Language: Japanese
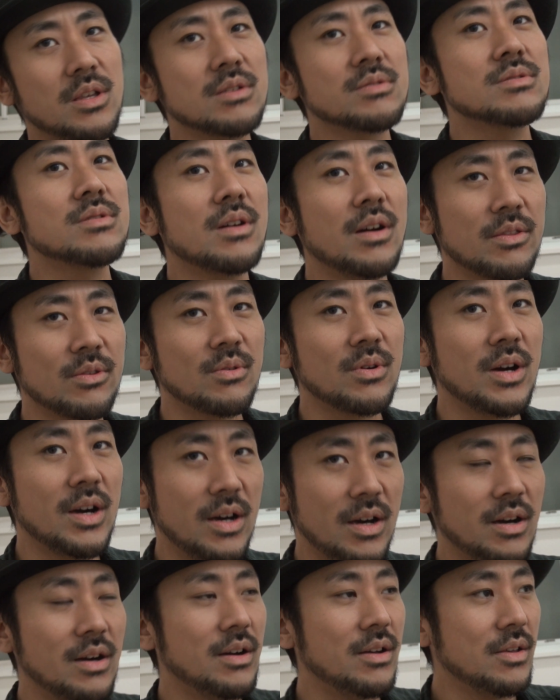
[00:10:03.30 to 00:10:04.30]
ていくかと
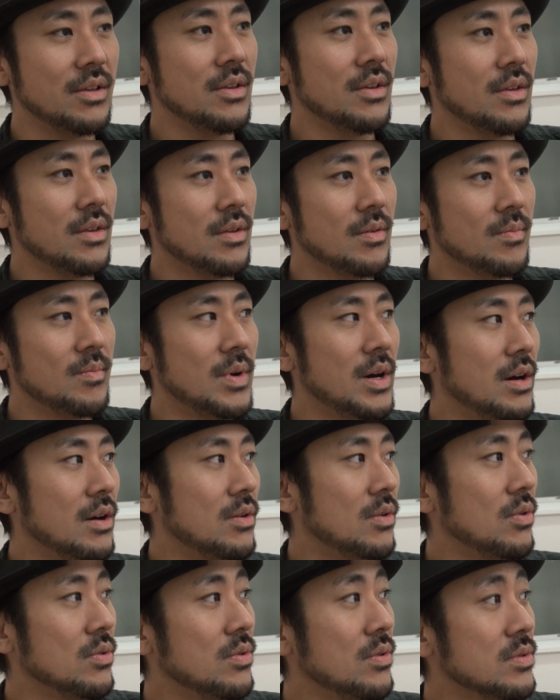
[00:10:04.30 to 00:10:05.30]
か、まあ、
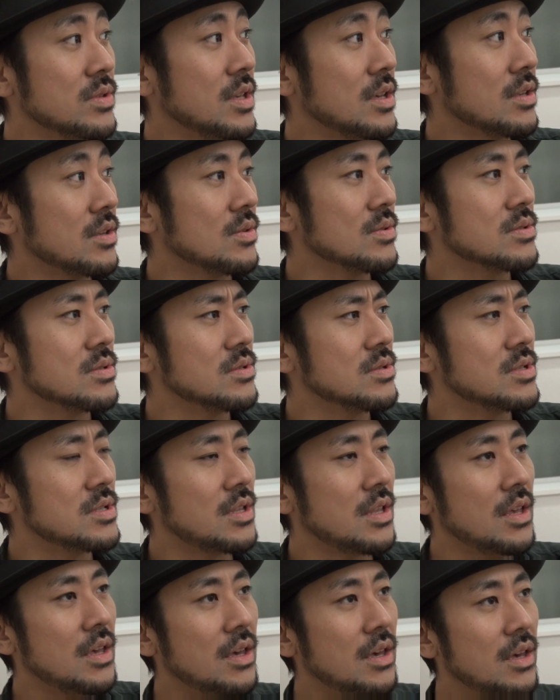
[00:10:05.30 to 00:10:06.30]
この選挙を通じ
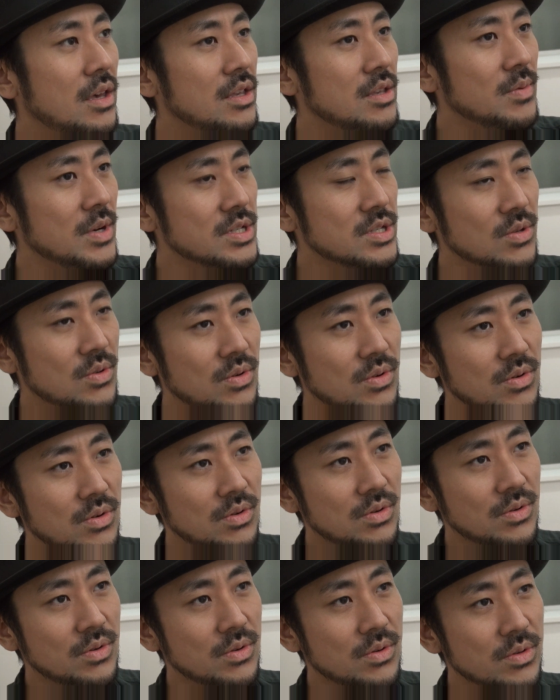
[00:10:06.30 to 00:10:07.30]
て居場
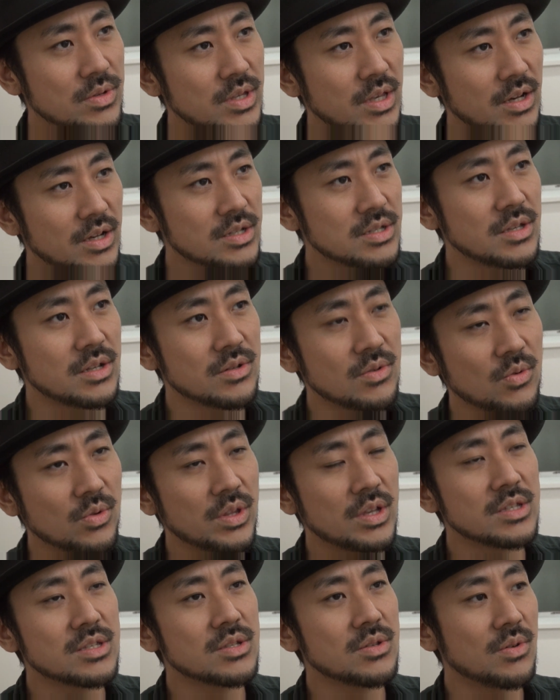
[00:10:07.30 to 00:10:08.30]
所を探してる子
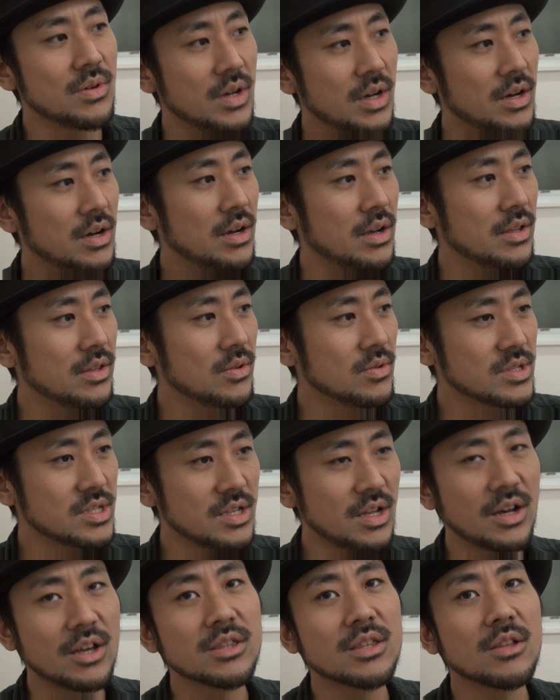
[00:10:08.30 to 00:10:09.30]
たちとか
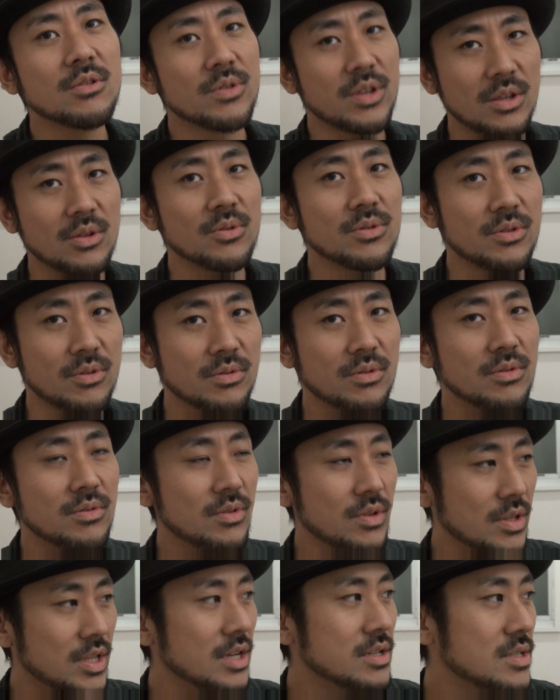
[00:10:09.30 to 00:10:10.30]
つながったのでどんどんど
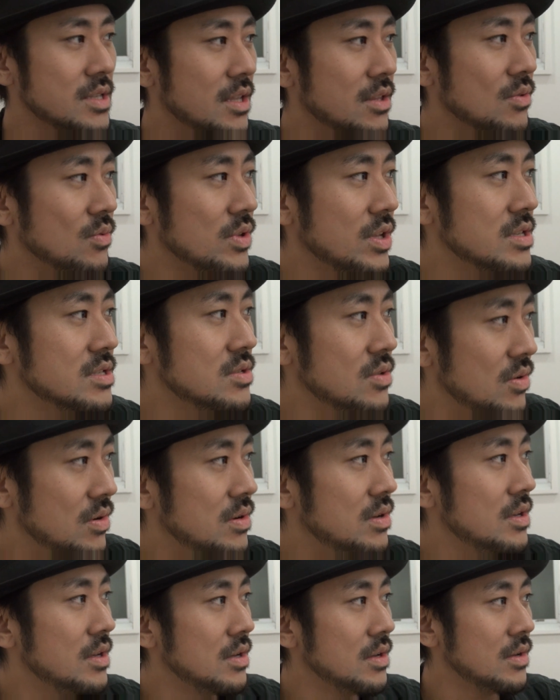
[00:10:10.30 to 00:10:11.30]
んどんたくさんの子たちと。
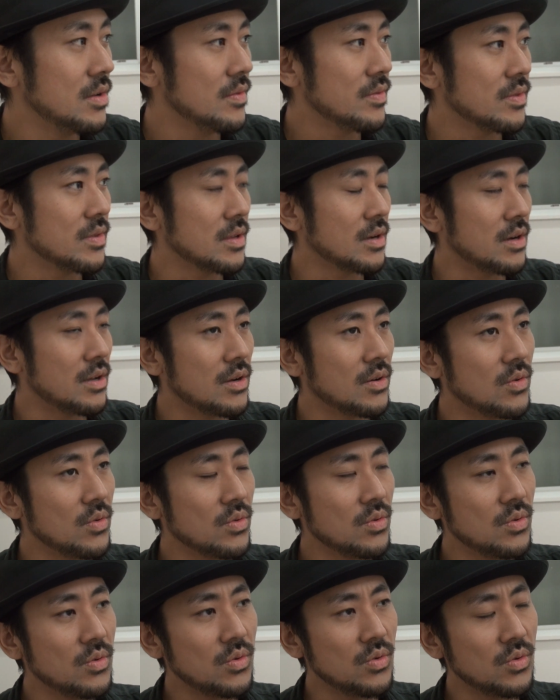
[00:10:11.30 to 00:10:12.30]
だから
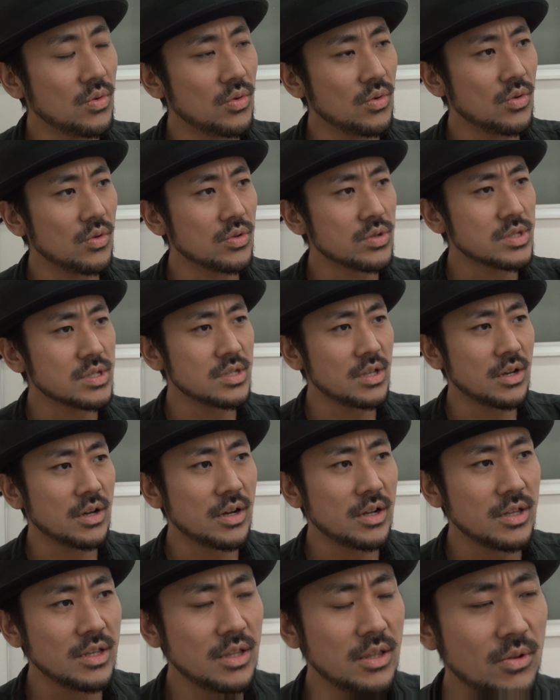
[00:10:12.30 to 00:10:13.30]
このつな
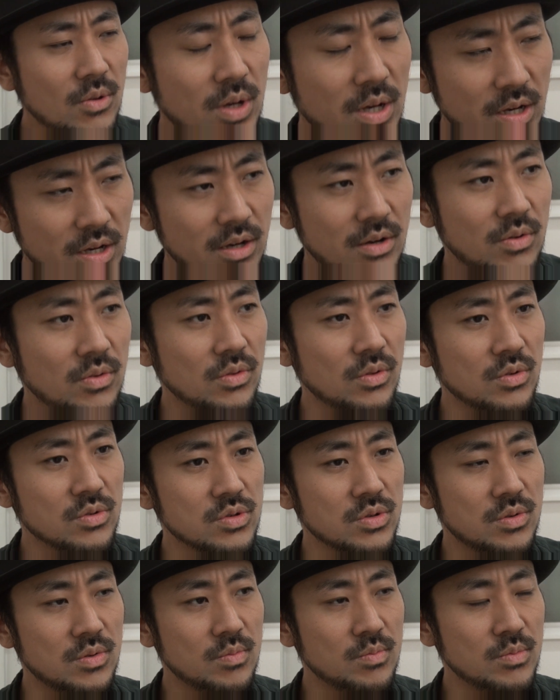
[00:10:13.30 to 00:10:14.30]
がりとかこの
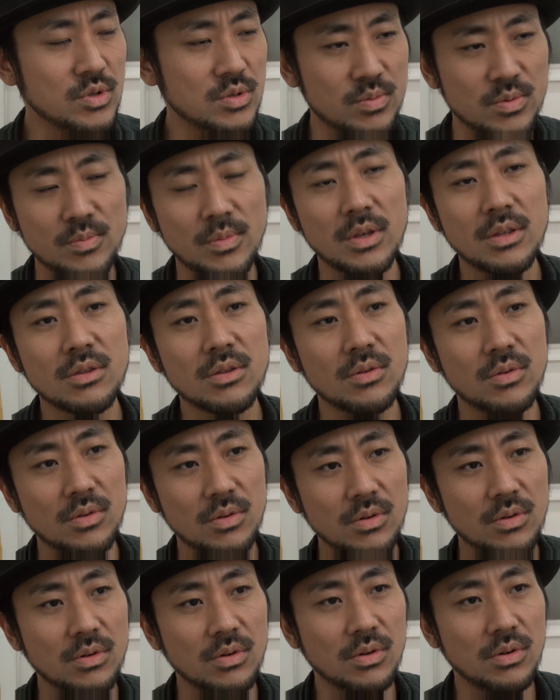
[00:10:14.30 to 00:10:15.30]
ムーブメント
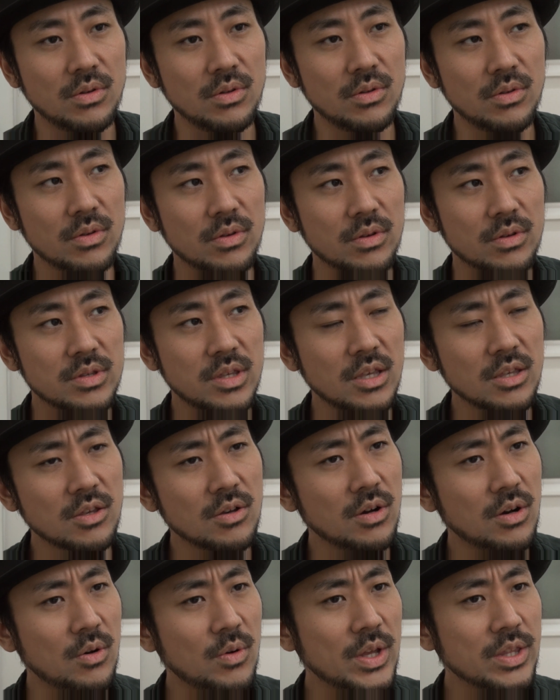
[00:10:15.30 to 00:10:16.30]
を選
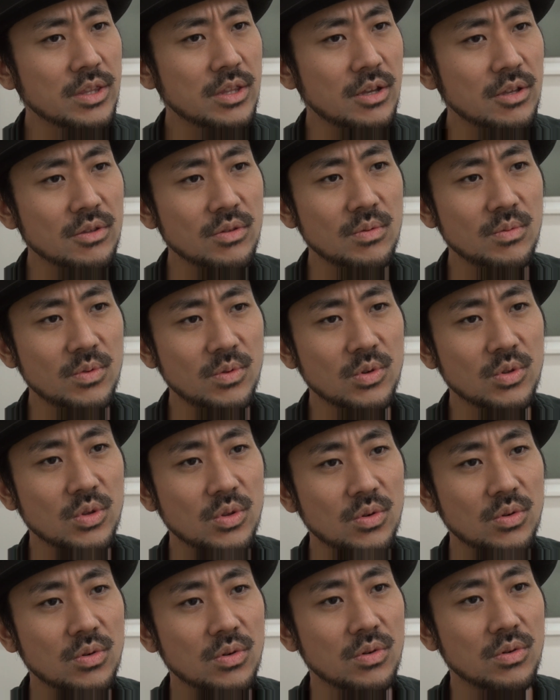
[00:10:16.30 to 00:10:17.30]
挙が終わった後も
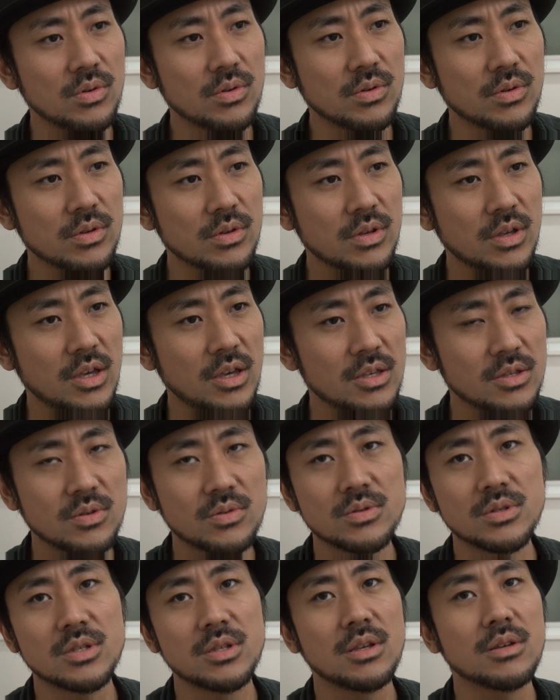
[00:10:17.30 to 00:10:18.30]
どう継
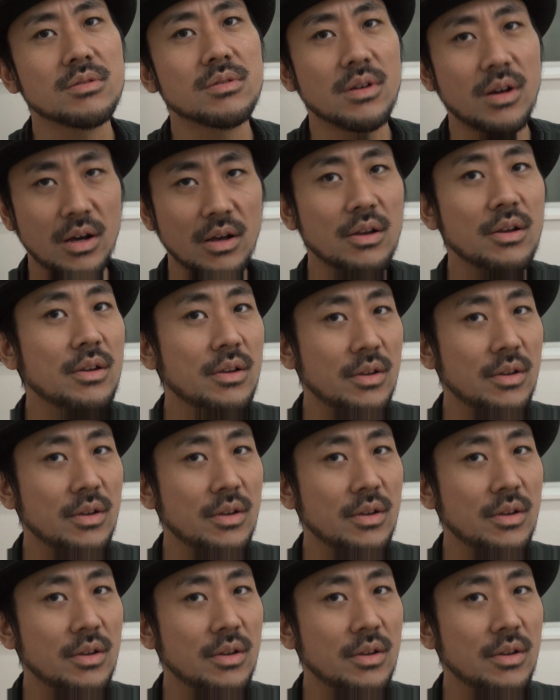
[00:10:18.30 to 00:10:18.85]
続していくか